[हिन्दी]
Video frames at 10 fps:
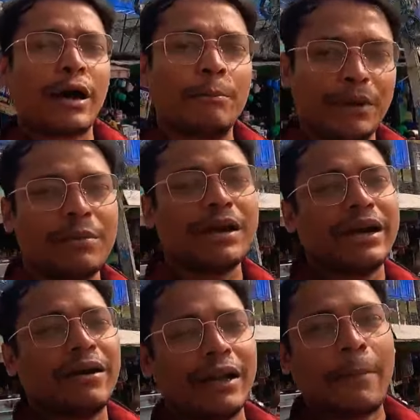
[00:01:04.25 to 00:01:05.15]
कंपनी भी
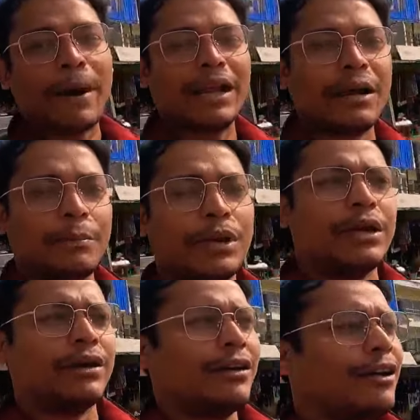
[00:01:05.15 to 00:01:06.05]
नेपाली कंपनी
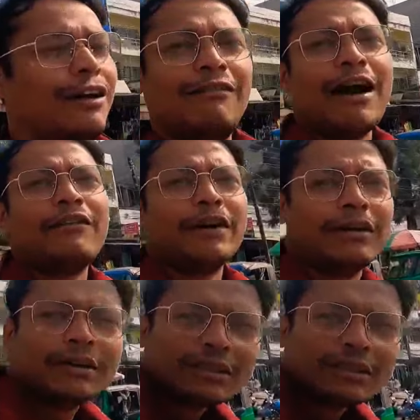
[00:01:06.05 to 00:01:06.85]
है वाई वाई